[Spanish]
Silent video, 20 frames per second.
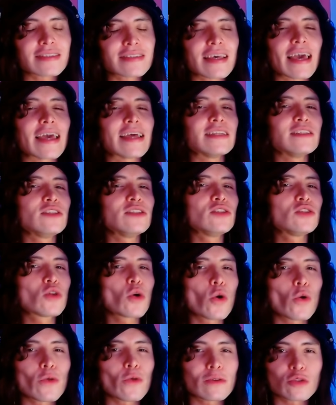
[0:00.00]
en
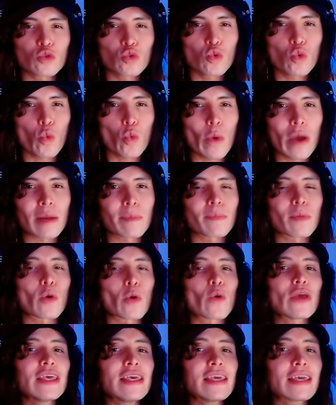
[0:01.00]
todo su
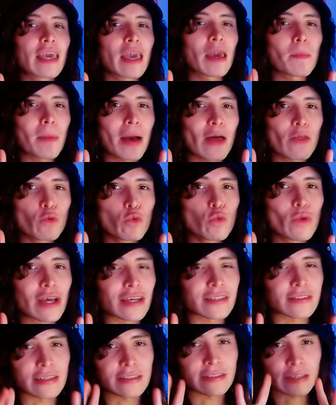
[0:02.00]
cuerpo y
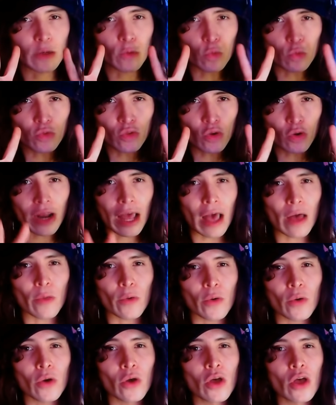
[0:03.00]
quemaduras de segundo
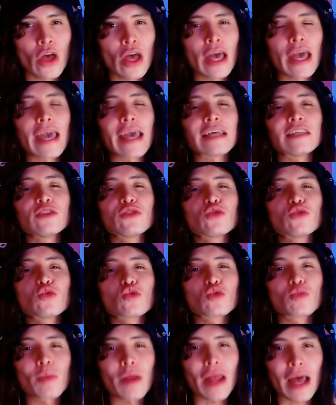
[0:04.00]
grado en
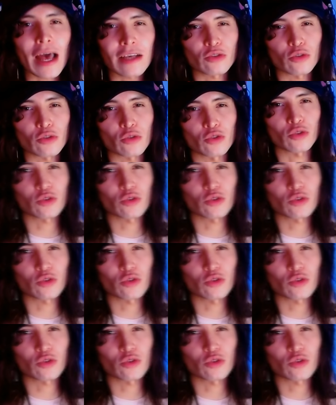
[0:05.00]
sus brazos.